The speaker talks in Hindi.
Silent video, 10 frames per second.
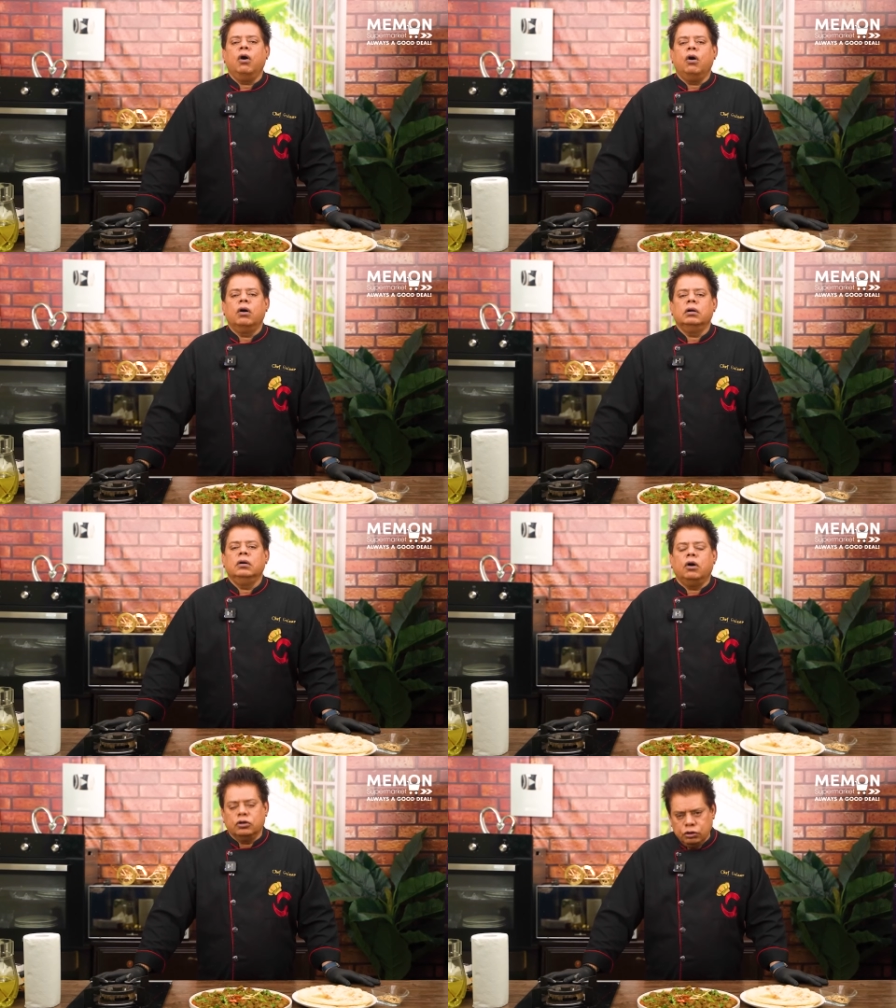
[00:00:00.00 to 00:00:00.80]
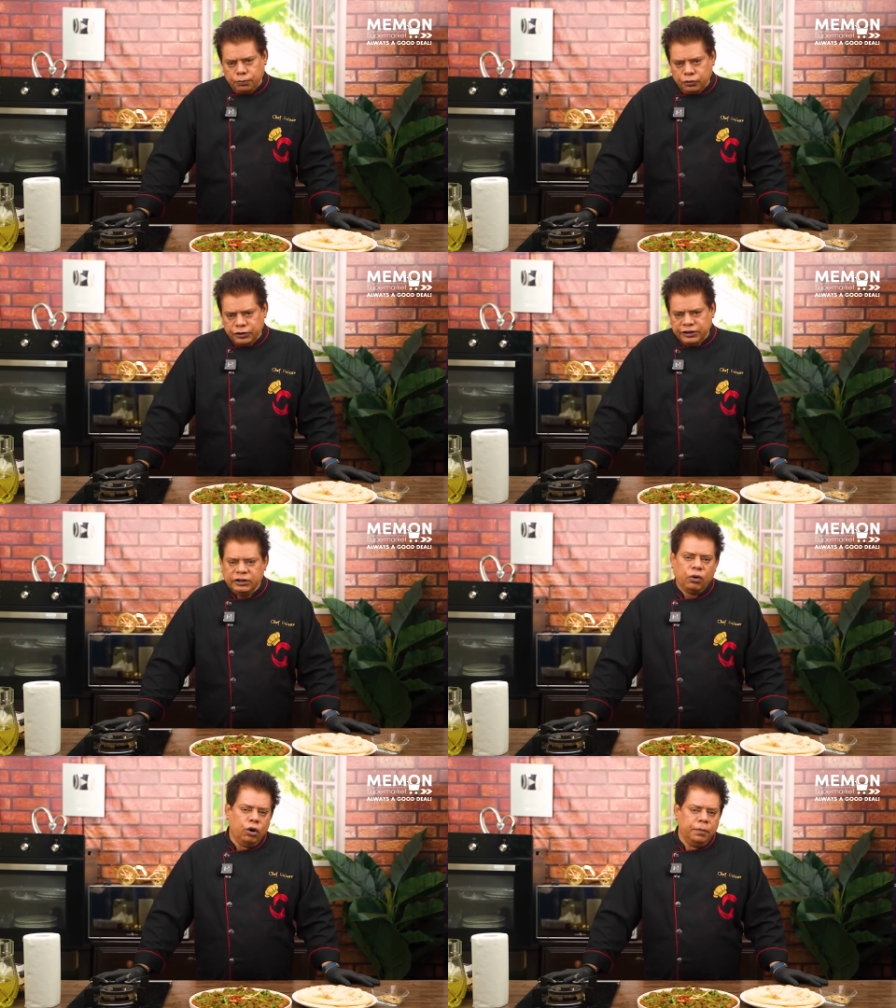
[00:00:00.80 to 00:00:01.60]
और
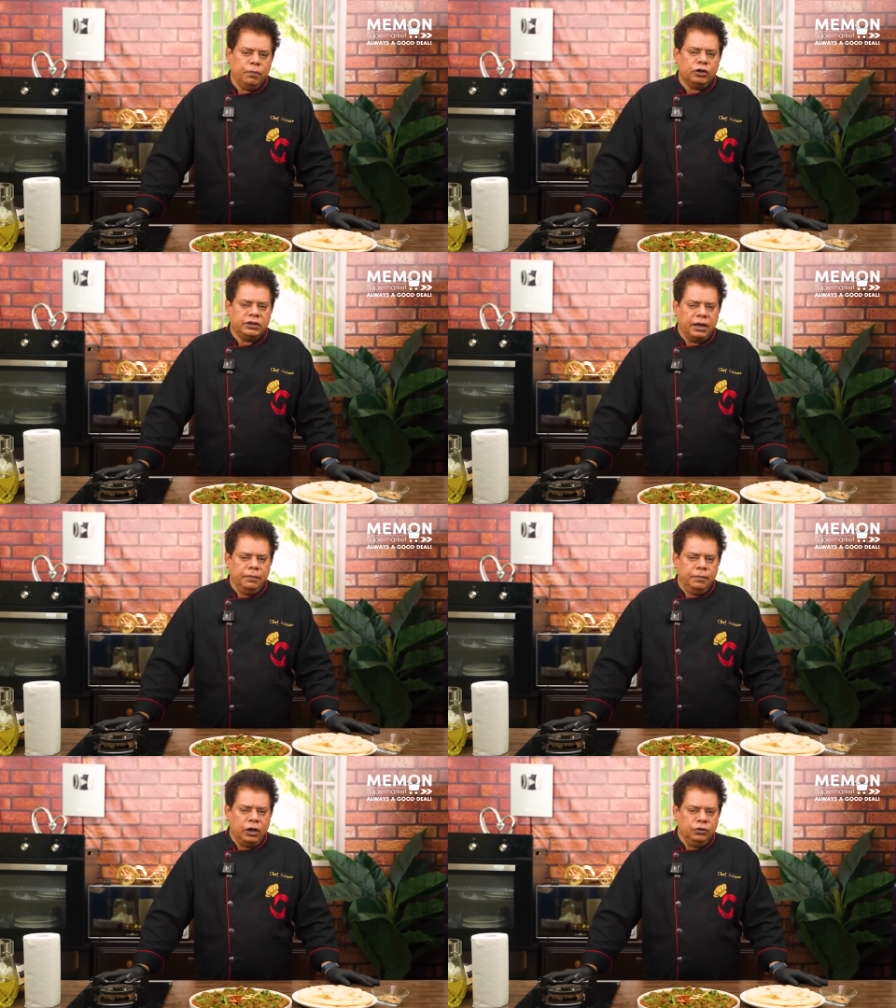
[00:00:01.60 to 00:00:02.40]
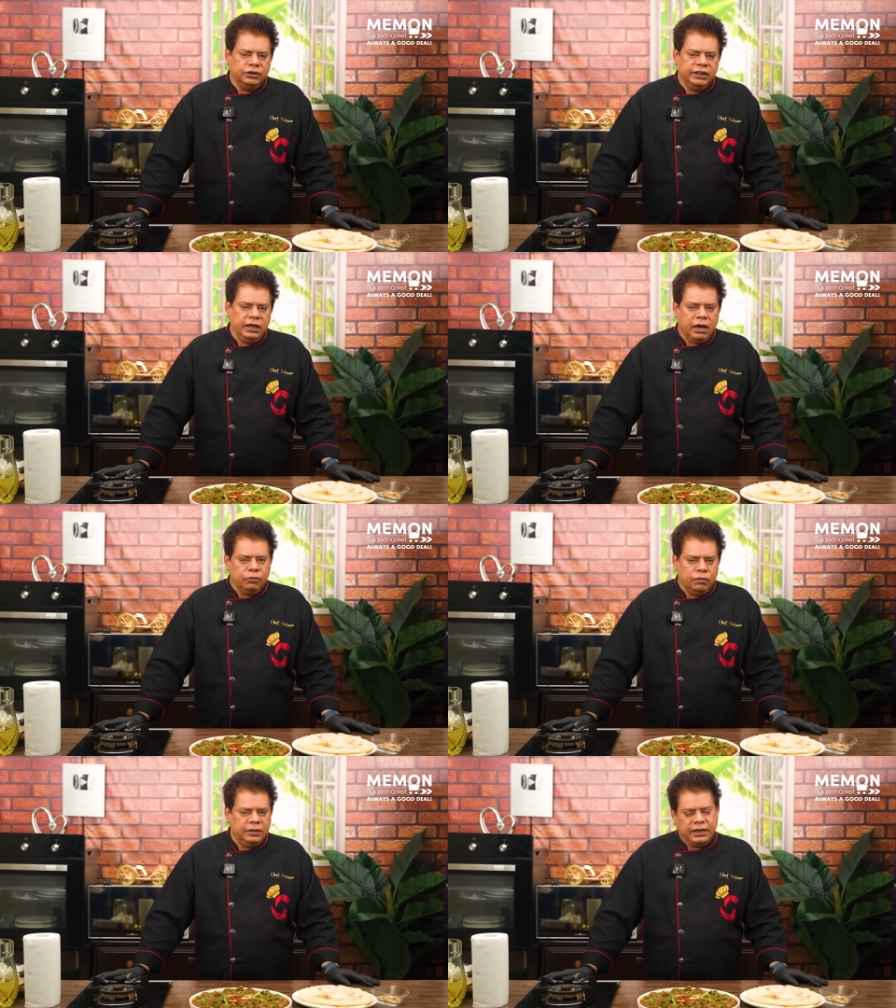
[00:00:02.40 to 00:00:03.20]
ऑस्टोप्रोसिस और भी बहुत सारी बीमारियों से ये
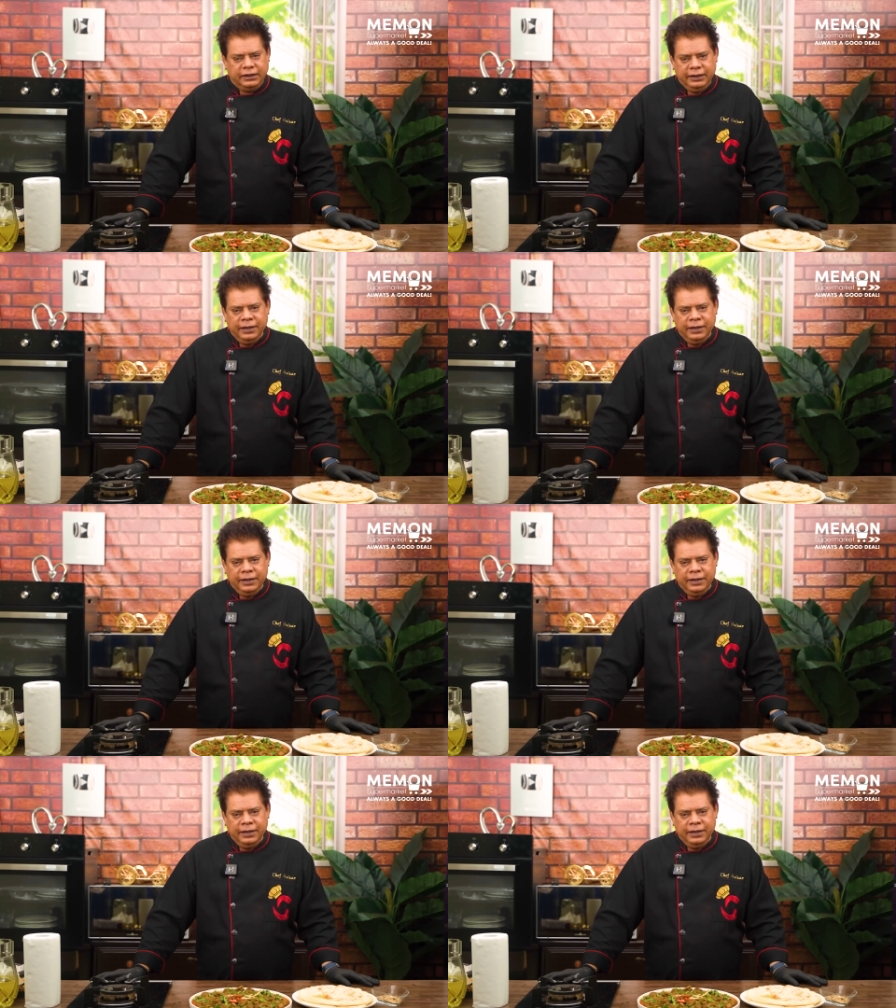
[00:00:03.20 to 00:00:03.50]
आपको बचाती